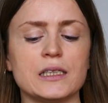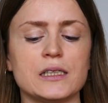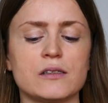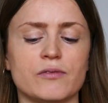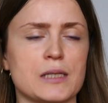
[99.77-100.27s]

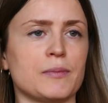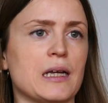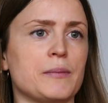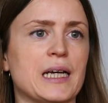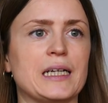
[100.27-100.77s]
ist, was man
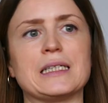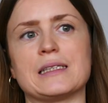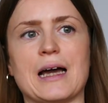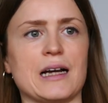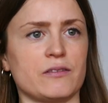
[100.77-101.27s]
damit eigentlich
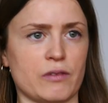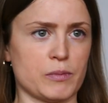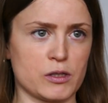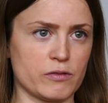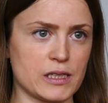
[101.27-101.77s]
sagt, wenn
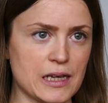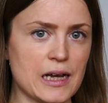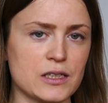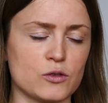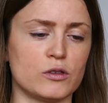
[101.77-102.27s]
man sowas
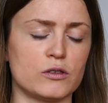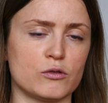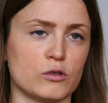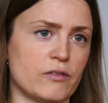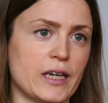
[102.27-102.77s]
sagt
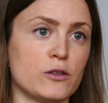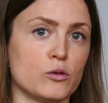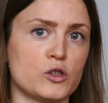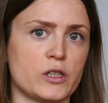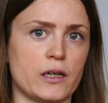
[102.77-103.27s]
und unter welchen
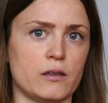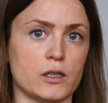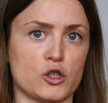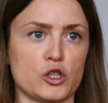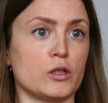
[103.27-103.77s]
Umständen
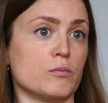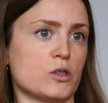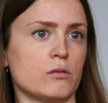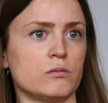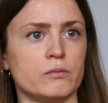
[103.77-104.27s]
das
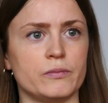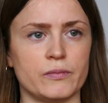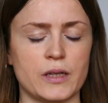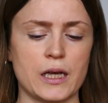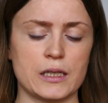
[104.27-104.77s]
stimmt,
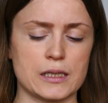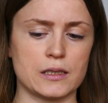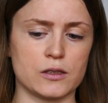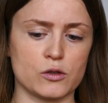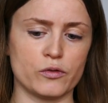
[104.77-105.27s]
dass
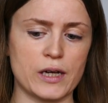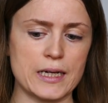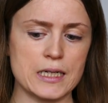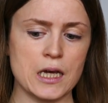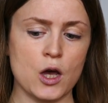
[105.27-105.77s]
sich das so
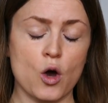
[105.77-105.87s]
verhält.